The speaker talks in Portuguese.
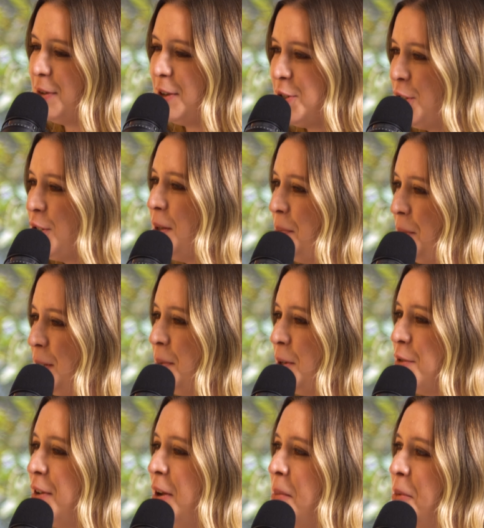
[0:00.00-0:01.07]
a gente depois
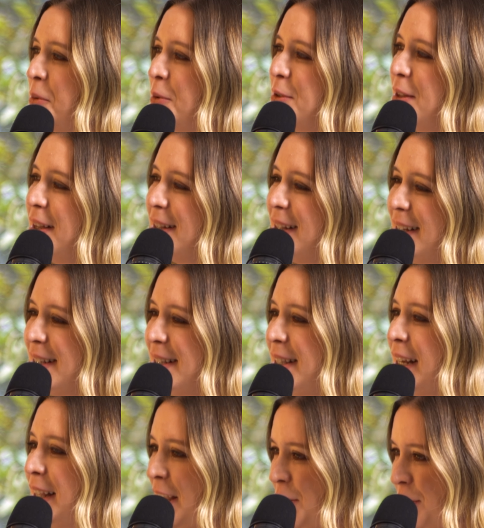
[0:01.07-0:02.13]
pode falar um pouco da, das
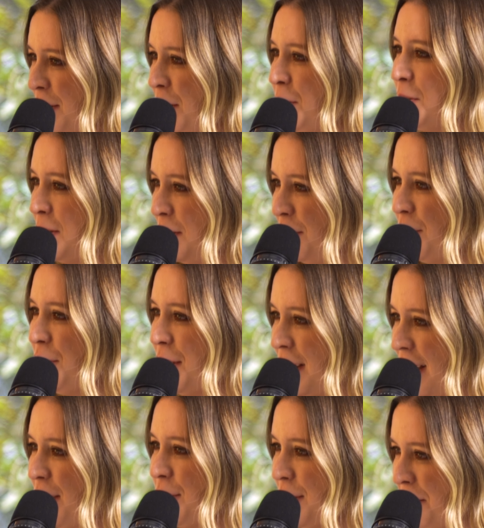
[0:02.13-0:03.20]
estratégias, inclusive, de
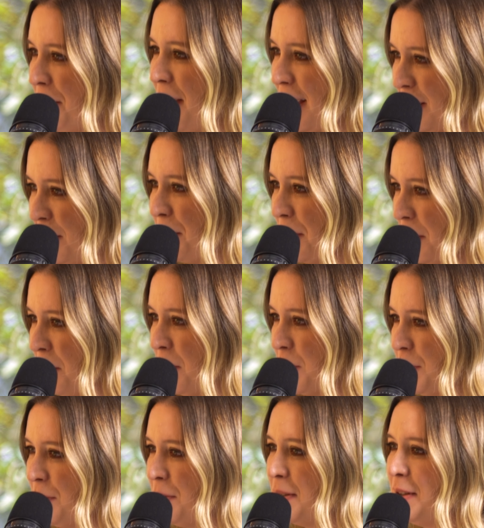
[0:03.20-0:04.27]
engajamento, porque eu uhum.
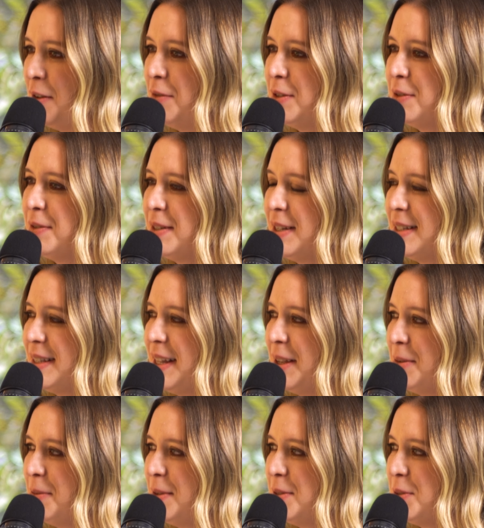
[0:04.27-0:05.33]
imagino que talvez vocês
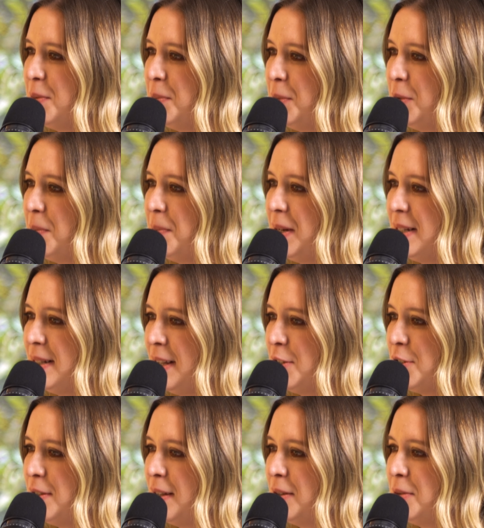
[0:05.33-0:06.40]
tenham isso muito
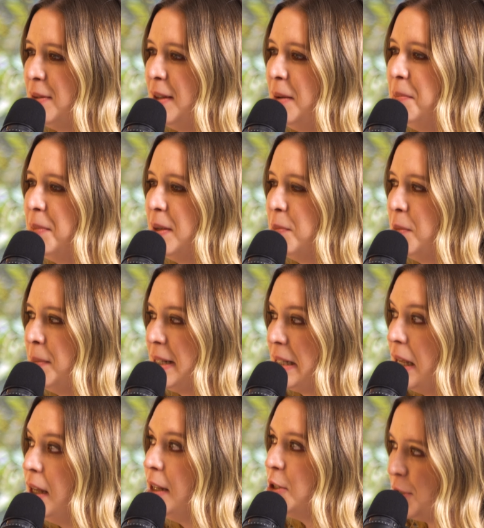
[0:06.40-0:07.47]
presente dentro da PIPO. Mas
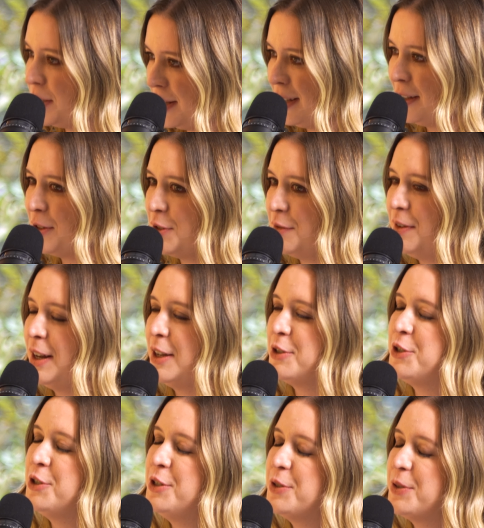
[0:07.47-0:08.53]
antes ainda de falar
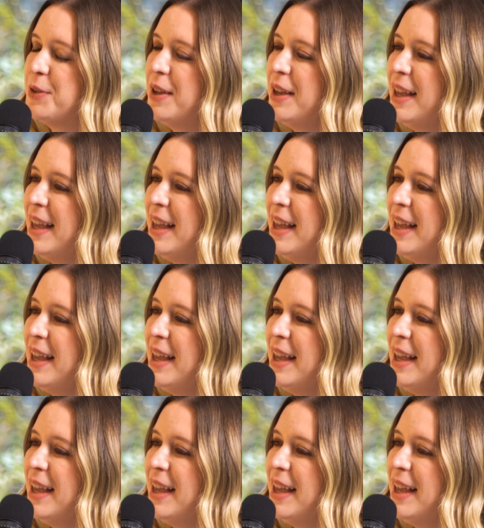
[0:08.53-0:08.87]
disso,